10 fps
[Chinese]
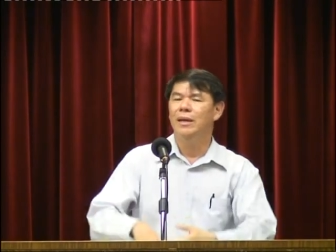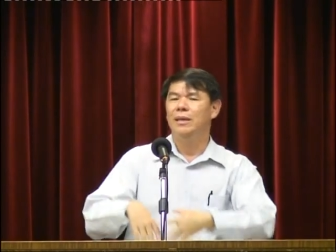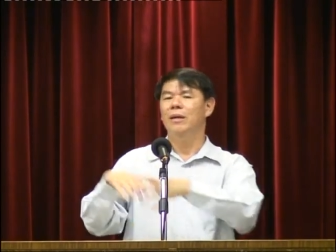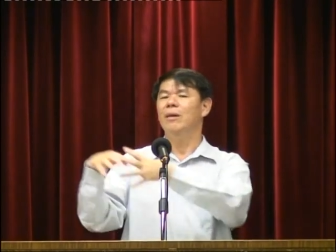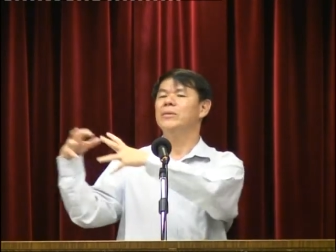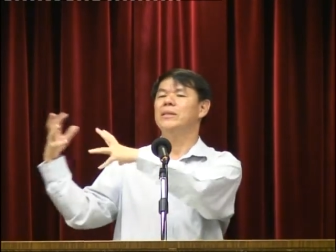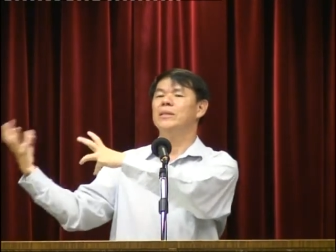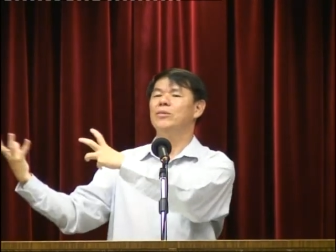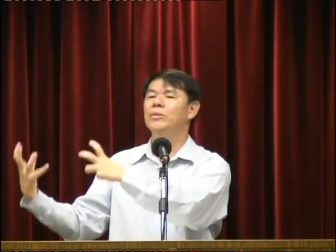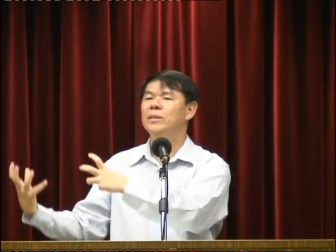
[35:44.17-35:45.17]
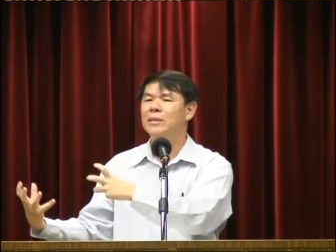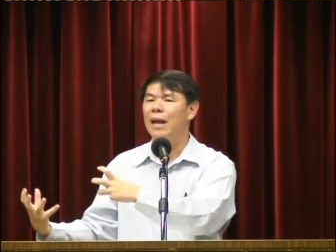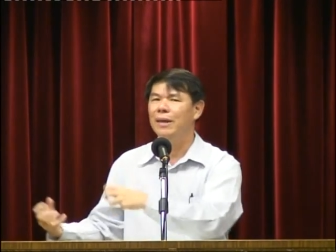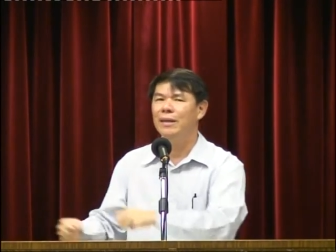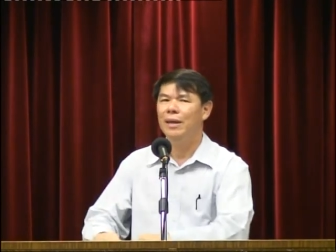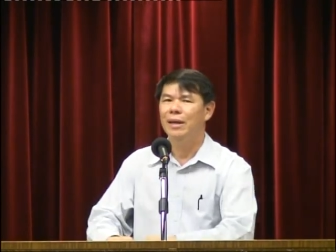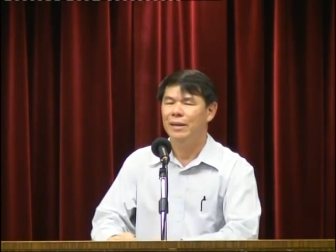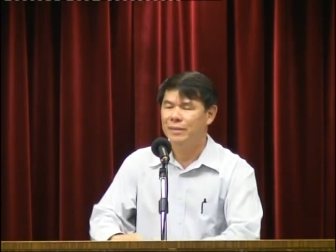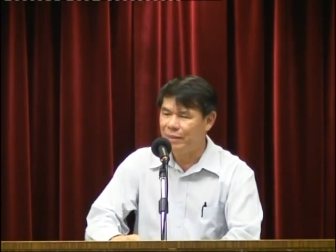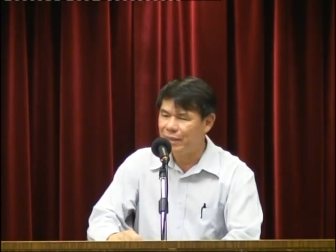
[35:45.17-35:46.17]
以后使徒起来
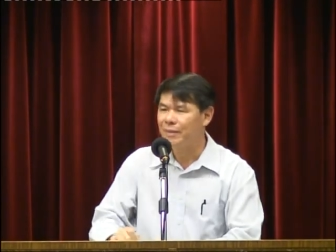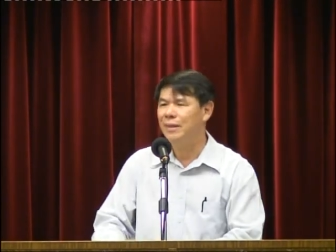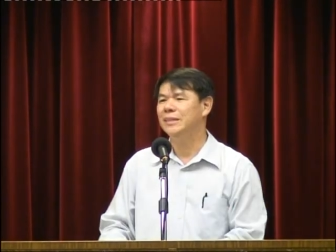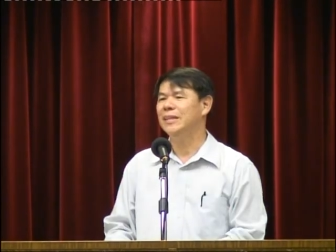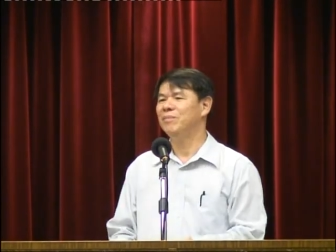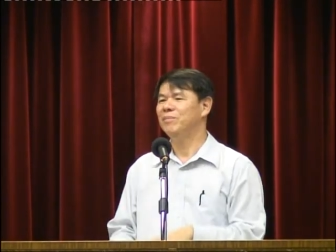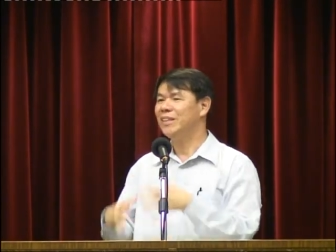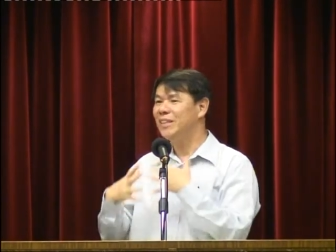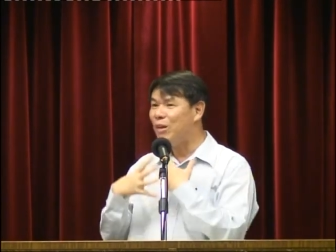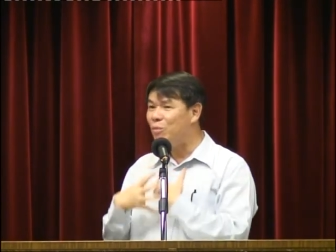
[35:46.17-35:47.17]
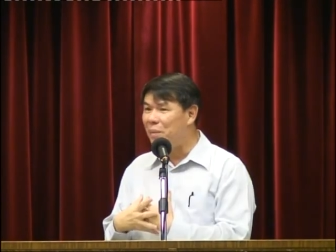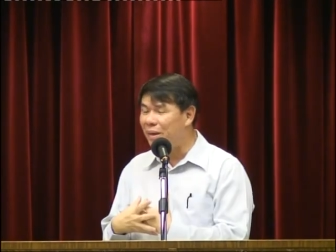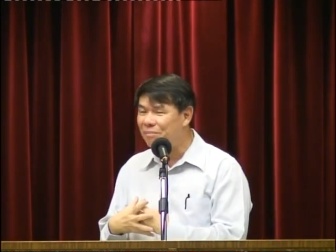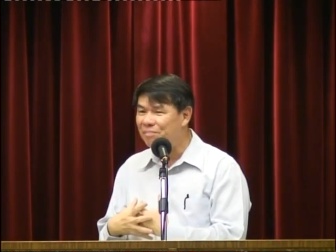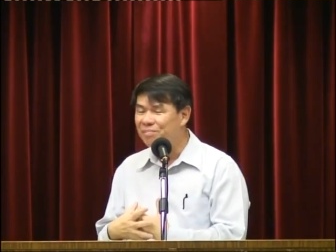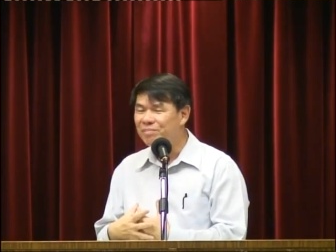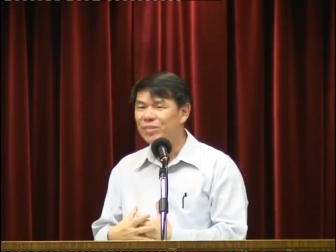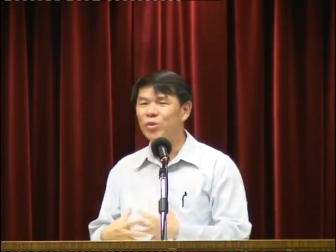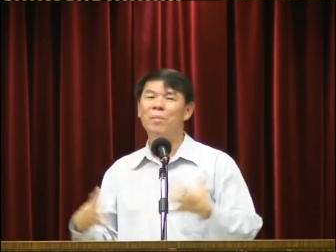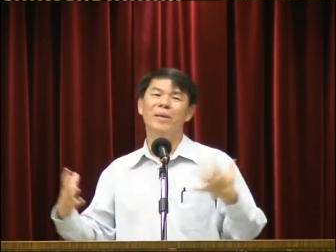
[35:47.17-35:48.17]
写下圣经。今天我们呢？
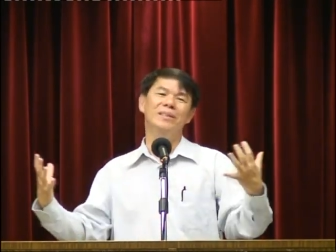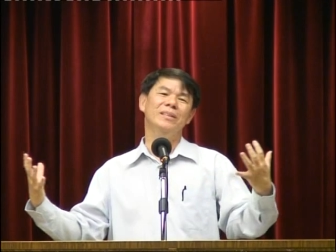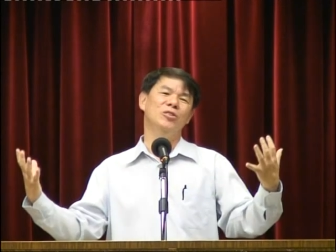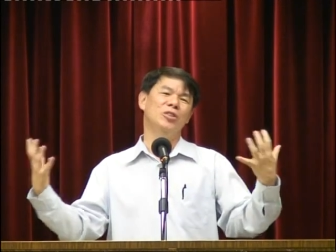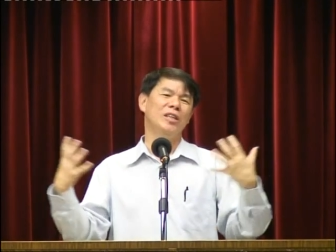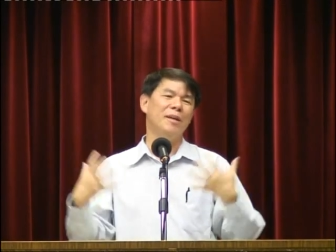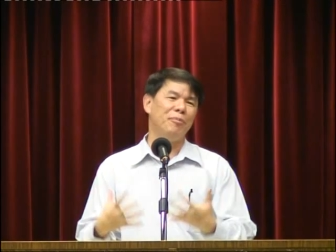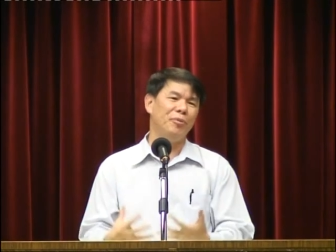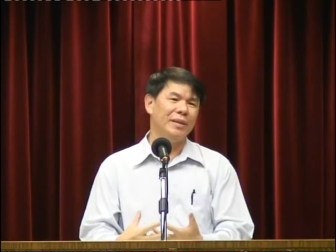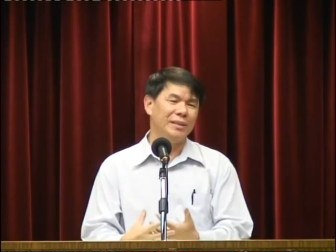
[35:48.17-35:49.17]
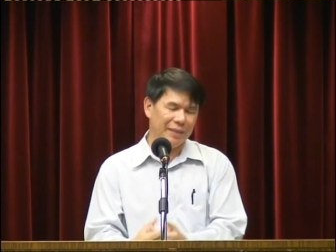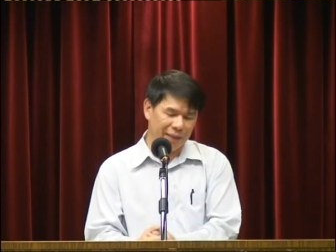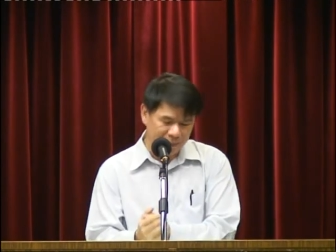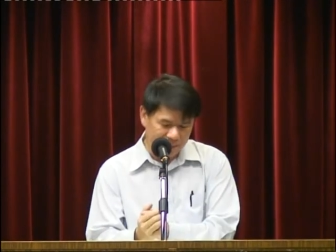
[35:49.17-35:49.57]
我们有神的仆人起来